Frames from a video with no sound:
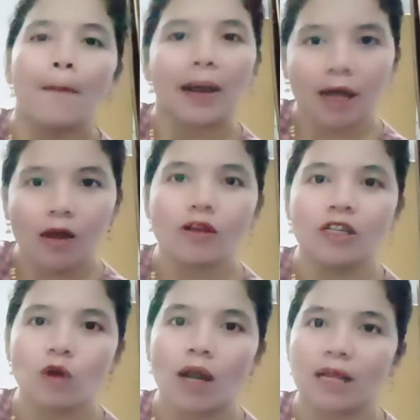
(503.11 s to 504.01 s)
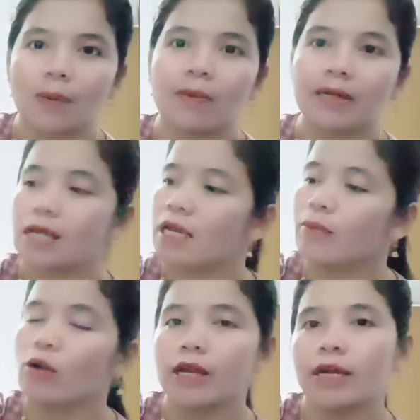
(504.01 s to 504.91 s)
Padahal kalau dijualnya pemirsa ini
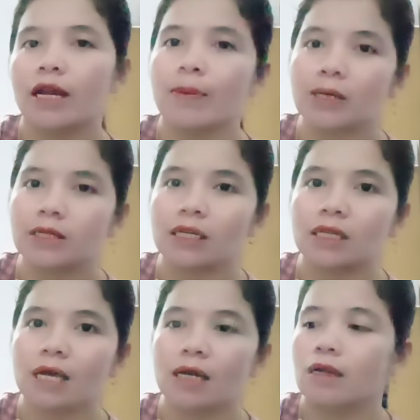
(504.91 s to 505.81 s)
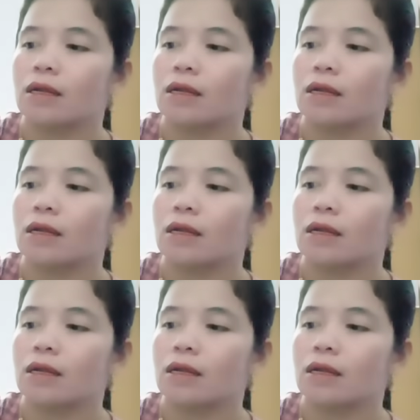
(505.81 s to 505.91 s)
boleh dia dapat sekitar